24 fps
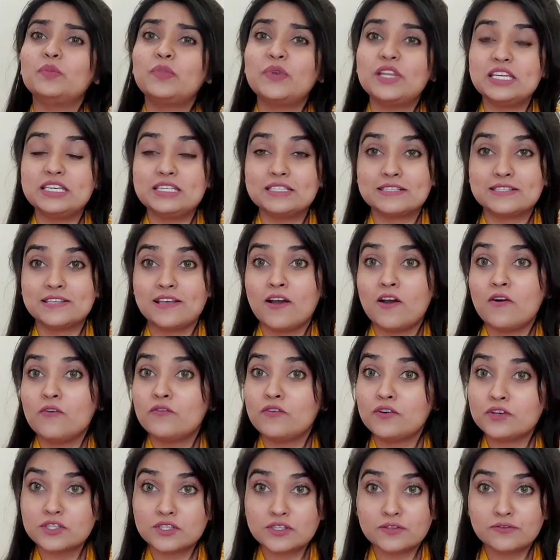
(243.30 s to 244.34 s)
প্লিজ
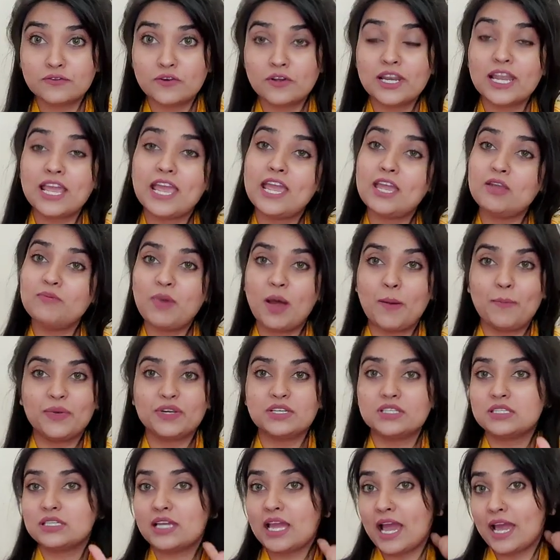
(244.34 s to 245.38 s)
ফার্স্ট অফ অল এই
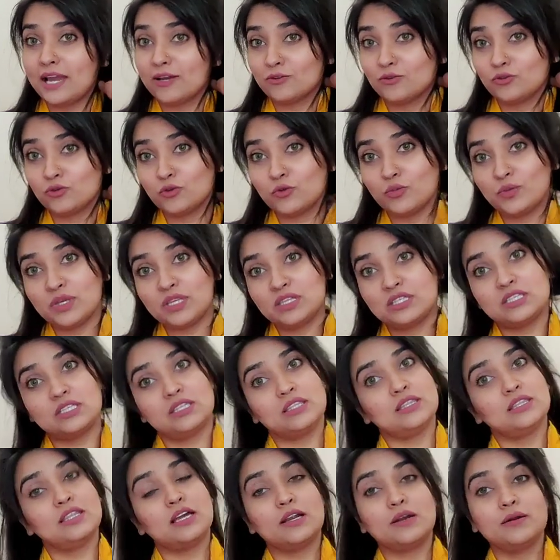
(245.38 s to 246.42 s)
ব্যাপারটি একদমই
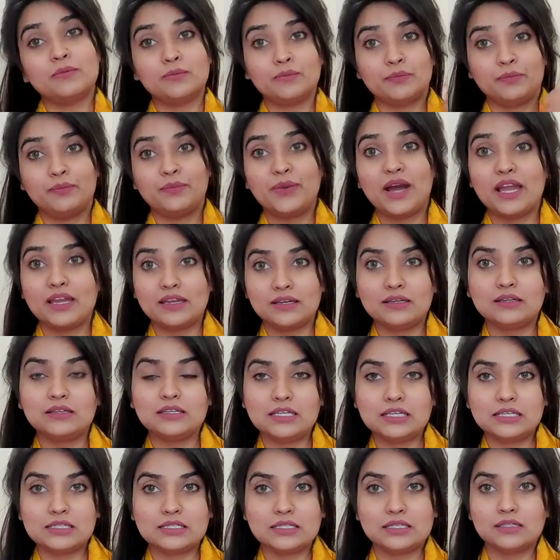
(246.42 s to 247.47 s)
চিন্তার বাইরে
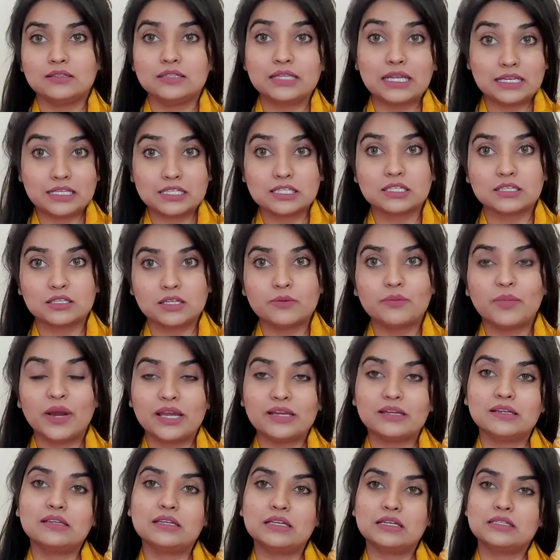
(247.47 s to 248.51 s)
নিয়ে যান টেনশনের
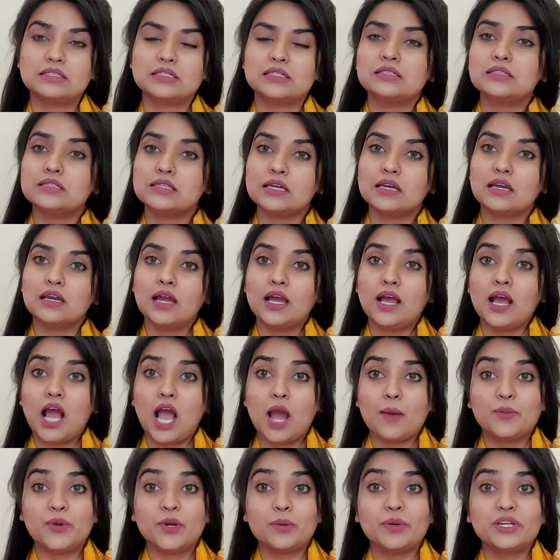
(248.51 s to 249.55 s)
বাইরে নিয়ে যান যে
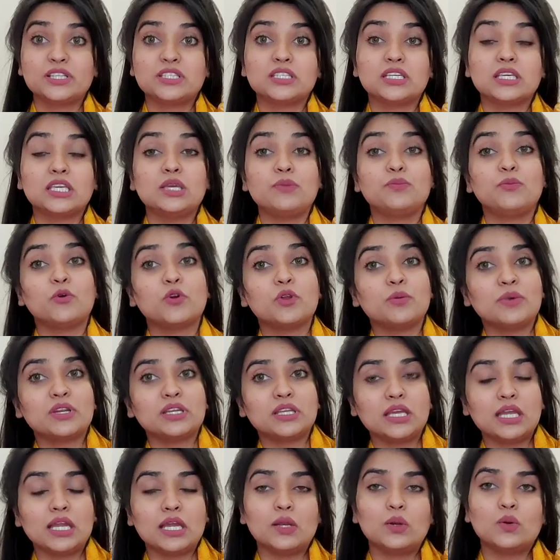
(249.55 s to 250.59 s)
আপনার বাচ্চা কি
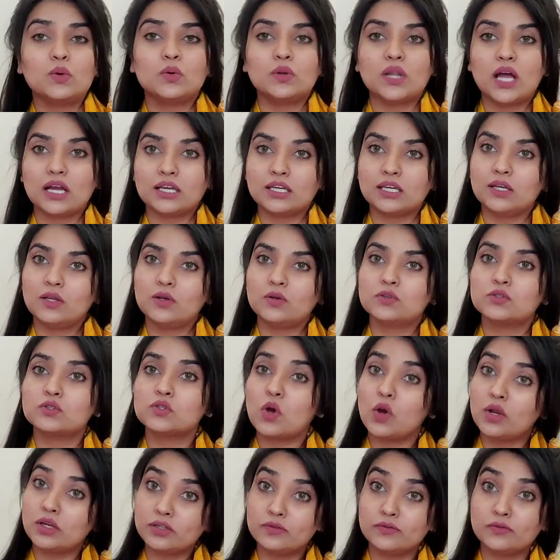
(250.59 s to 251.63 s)
পরিমাণ খেলো না খেলো
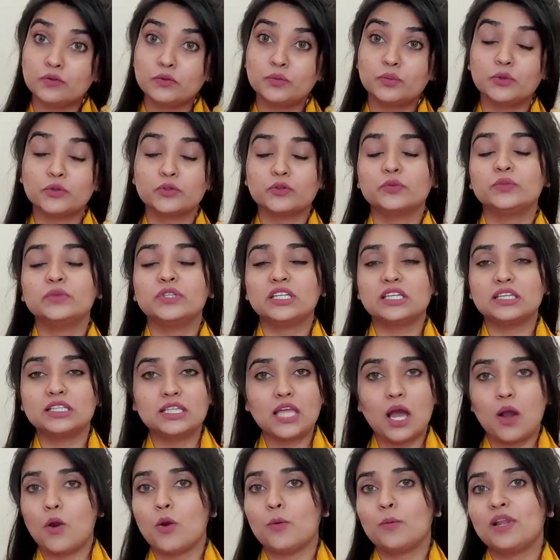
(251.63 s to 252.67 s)
সলিড ফুড প্রথম দিকে
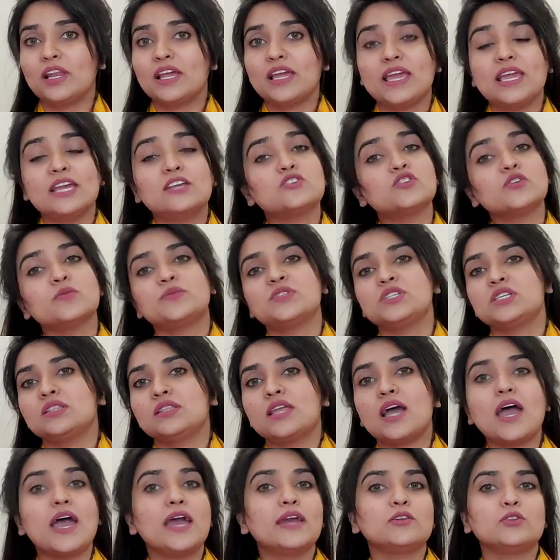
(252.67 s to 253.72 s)
দেওয়ার বেলা এইসব
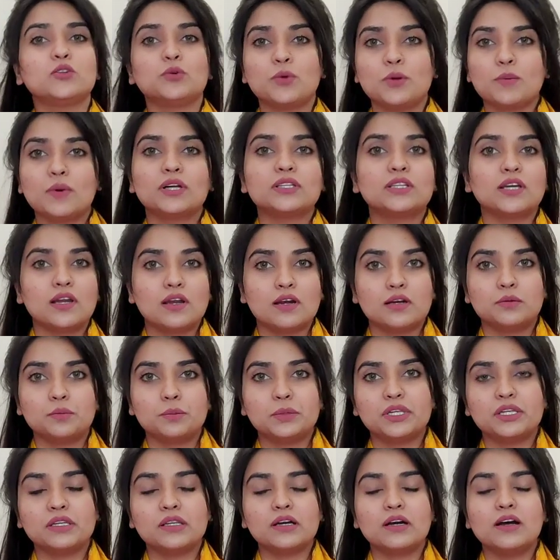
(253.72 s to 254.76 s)
চিন্তা একদমই মাথায়
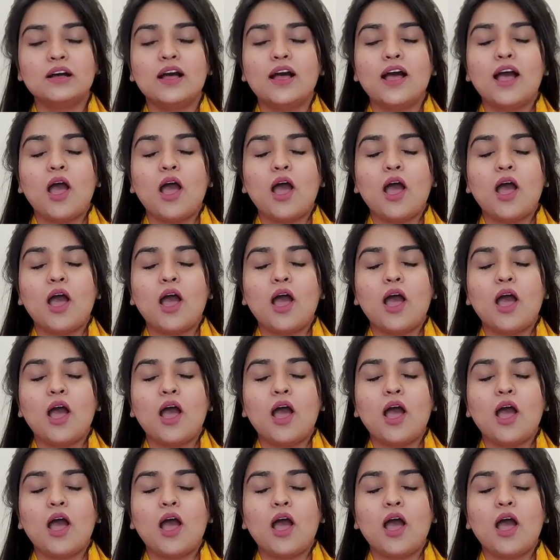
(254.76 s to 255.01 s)
আনবেন না